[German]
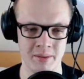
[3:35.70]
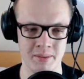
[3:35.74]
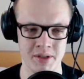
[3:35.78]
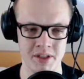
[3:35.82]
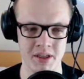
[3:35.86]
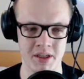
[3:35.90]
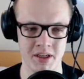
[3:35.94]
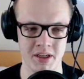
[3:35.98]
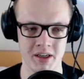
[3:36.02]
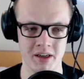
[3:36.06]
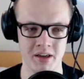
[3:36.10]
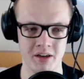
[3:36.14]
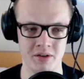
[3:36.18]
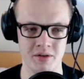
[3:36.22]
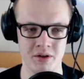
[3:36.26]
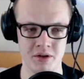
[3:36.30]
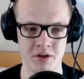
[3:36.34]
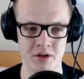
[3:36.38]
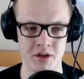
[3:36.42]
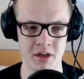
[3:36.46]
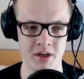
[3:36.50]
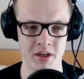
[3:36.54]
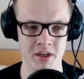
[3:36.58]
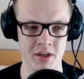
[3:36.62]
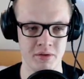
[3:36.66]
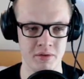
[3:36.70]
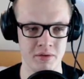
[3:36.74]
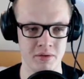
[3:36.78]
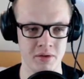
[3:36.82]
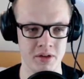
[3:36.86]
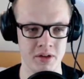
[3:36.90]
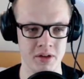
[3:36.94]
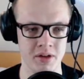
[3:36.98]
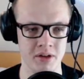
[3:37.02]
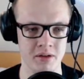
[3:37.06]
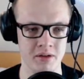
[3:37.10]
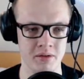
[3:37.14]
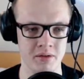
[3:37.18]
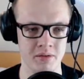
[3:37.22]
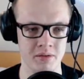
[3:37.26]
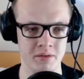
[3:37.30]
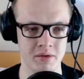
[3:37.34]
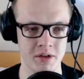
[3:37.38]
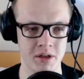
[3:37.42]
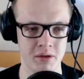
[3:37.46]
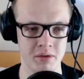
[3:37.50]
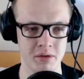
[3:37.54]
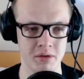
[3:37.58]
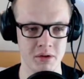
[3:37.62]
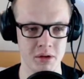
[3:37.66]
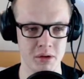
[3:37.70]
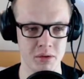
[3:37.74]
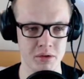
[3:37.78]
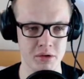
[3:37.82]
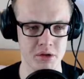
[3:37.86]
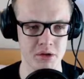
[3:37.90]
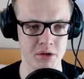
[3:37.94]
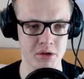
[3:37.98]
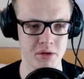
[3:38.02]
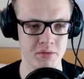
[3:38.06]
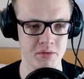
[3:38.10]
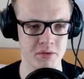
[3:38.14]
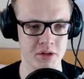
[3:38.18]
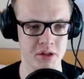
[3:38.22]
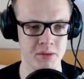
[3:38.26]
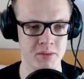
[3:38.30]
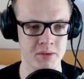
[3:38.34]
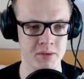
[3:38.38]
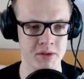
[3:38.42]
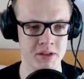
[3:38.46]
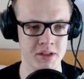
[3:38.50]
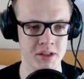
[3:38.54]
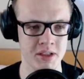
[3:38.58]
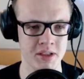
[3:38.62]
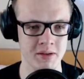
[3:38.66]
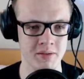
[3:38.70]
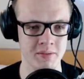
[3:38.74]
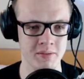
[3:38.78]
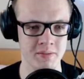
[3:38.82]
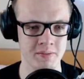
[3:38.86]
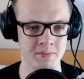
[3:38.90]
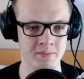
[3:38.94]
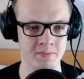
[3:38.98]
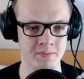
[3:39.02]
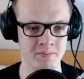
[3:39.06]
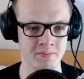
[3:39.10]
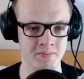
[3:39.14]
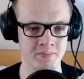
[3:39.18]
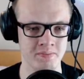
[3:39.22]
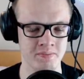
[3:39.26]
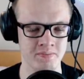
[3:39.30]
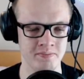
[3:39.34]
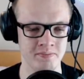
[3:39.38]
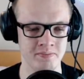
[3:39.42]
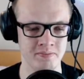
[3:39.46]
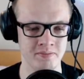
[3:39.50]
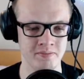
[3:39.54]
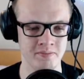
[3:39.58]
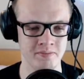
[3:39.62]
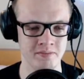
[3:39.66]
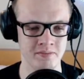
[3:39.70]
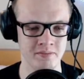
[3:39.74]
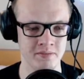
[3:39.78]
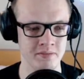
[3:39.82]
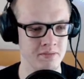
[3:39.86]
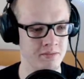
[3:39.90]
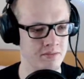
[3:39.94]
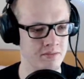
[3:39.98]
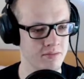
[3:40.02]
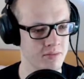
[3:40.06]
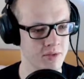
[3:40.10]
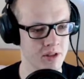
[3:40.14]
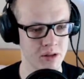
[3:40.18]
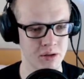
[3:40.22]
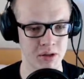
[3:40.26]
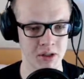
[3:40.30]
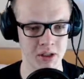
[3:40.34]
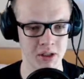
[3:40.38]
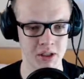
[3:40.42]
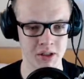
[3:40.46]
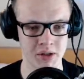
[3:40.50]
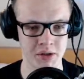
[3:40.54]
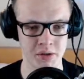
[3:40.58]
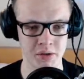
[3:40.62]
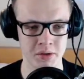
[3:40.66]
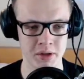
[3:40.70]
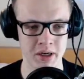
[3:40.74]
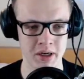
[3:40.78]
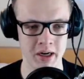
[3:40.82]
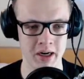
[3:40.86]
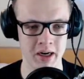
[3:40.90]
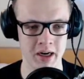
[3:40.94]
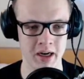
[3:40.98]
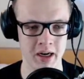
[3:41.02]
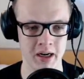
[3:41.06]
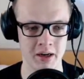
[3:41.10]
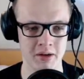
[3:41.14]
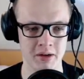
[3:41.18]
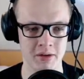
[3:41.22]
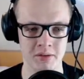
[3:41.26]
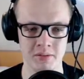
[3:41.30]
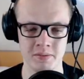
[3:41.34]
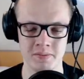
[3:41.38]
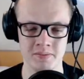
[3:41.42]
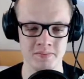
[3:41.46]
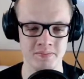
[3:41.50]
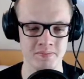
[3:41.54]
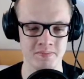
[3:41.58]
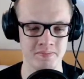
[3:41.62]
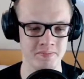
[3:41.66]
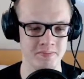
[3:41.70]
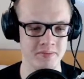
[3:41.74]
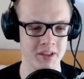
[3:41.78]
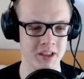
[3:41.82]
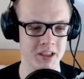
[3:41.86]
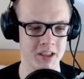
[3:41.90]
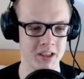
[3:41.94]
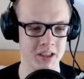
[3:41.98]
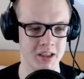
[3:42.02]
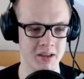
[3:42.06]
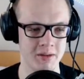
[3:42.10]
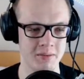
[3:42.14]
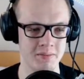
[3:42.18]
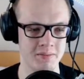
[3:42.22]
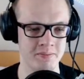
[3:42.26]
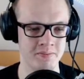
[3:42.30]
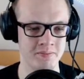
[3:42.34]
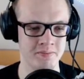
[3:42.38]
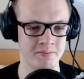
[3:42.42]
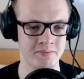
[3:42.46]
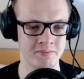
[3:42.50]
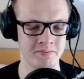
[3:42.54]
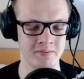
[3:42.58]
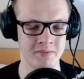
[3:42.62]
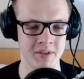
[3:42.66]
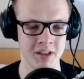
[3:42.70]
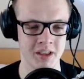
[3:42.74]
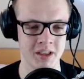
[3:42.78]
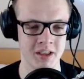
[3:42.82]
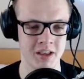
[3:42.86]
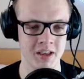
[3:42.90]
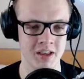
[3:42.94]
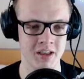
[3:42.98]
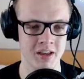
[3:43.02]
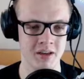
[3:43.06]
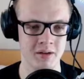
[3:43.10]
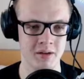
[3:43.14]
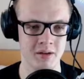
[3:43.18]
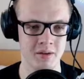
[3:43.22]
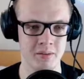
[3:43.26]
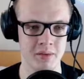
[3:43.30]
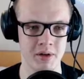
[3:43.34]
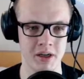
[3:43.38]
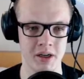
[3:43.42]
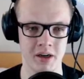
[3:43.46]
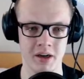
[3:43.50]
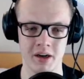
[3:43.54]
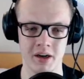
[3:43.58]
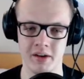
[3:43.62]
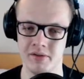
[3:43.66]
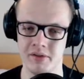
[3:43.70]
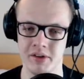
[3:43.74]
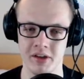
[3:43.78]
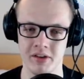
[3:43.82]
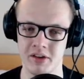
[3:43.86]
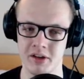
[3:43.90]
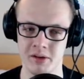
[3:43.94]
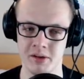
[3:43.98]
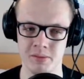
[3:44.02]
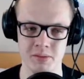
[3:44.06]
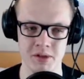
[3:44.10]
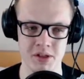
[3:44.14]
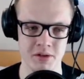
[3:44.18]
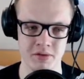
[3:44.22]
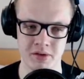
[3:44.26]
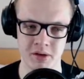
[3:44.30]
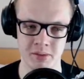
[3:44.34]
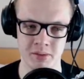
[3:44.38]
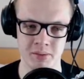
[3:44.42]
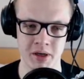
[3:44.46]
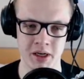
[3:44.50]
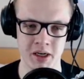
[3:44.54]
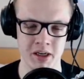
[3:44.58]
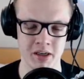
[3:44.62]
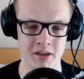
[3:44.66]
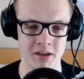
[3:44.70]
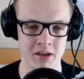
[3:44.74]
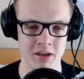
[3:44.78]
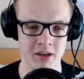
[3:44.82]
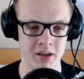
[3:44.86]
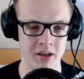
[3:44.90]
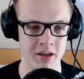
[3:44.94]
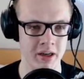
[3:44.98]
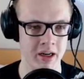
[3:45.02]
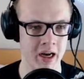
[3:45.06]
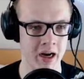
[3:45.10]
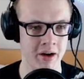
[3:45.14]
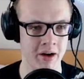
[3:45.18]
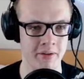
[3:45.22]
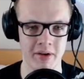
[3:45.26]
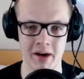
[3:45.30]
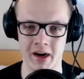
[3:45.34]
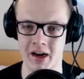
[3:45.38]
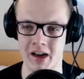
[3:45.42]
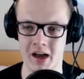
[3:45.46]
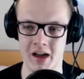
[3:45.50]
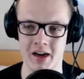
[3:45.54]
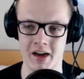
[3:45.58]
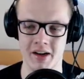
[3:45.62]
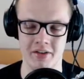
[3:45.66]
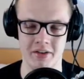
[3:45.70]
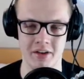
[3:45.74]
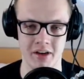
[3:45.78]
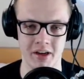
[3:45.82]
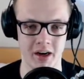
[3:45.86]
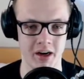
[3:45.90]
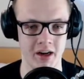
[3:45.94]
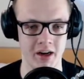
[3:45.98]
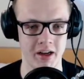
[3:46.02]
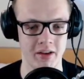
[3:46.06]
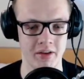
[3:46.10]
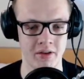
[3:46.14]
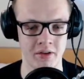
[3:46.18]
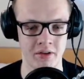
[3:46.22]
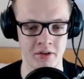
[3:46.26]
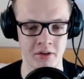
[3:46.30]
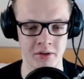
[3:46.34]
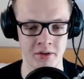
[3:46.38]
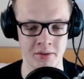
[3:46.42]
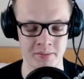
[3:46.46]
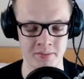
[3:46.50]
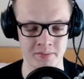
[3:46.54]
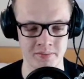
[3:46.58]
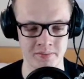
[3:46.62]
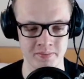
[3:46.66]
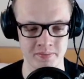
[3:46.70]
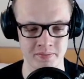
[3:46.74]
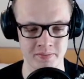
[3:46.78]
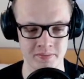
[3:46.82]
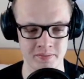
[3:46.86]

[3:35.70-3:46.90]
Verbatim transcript: Amsterdam ist wahrscheinlich das von den Downloads, würde ich mal sagen oder so, keine Ahnung. Ähm, bin ja gerade, wie gesagt, ein bisschen verpeilt. Ja, war klar, dass er die Eins ist, ne?